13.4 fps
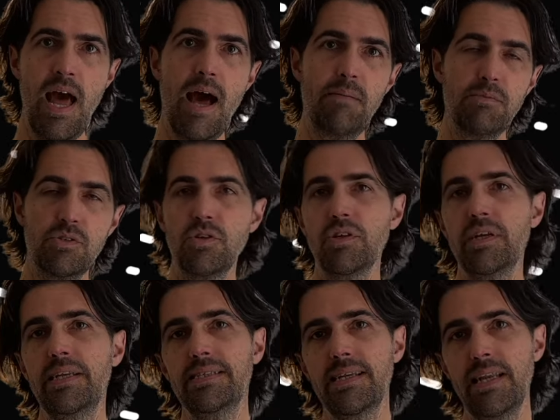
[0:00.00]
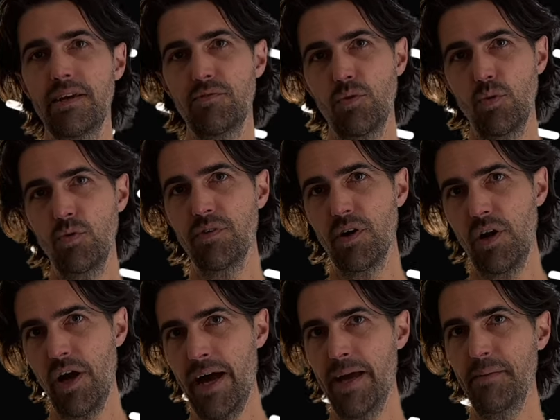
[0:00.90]
À mesure que les élèves ouvrent
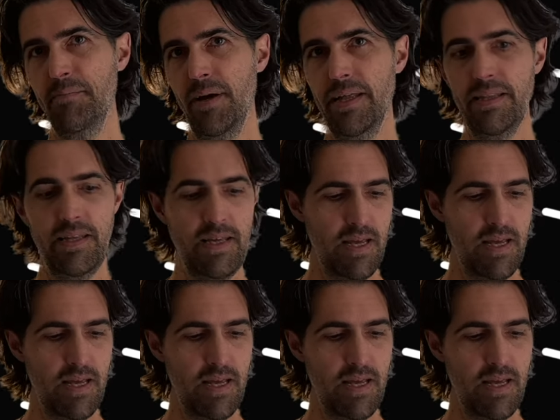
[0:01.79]
leur iPad,